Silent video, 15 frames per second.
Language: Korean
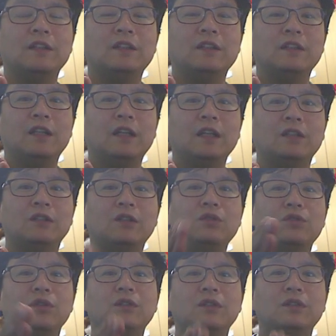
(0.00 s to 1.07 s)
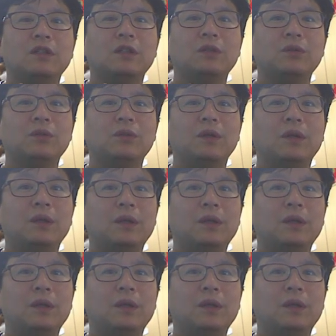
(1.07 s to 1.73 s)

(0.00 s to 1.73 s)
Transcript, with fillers: 있는데 그걸 줬는데도